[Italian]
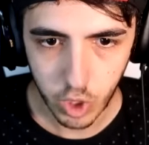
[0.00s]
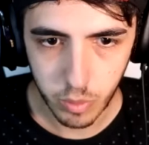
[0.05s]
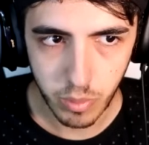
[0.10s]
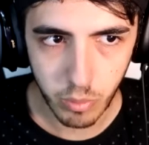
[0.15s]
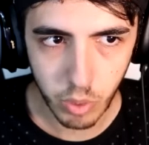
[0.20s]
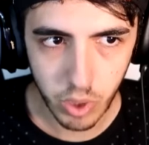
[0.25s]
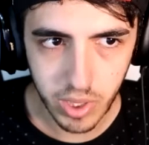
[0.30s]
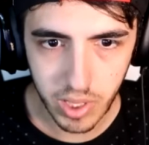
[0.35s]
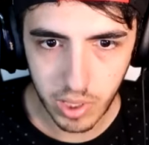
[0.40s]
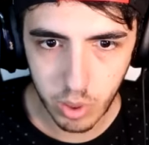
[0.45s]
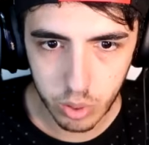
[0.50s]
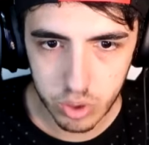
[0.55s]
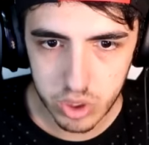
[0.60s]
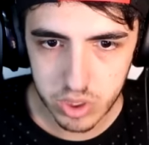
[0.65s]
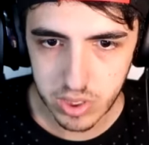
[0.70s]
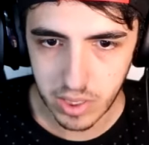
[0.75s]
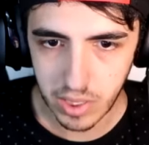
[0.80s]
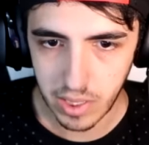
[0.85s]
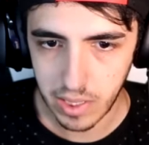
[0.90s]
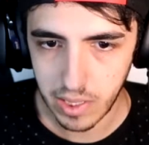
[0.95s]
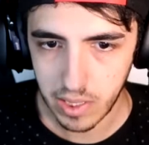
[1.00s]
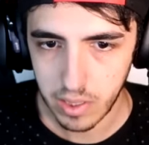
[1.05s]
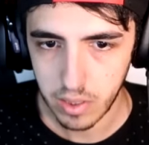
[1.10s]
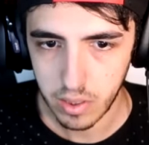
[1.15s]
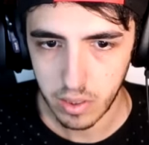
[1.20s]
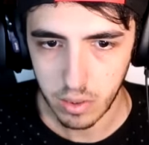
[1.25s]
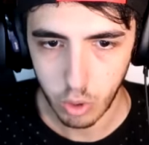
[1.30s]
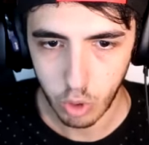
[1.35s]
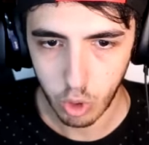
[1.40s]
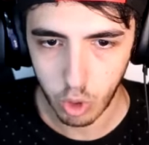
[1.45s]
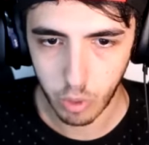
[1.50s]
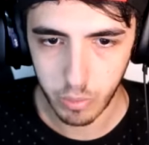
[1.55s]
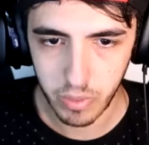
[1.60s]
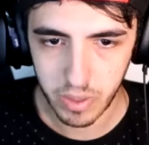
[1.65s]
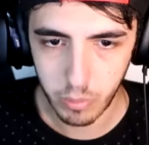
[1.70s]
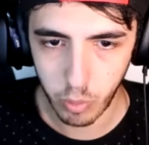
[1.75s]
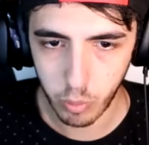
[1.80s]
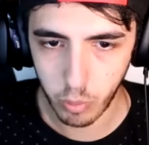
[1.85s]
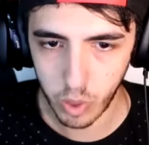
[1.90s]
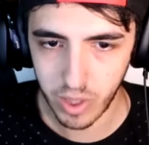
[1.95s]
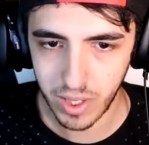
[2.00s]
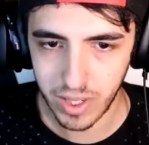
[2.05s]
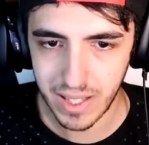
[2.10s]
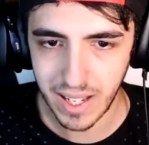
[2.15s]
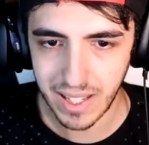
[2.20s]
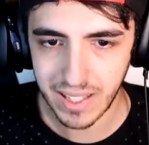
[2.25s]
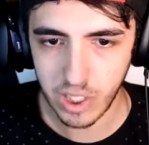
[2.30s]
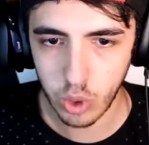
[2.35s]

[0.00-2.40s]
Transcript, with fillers: Come morire con stile. O come morire da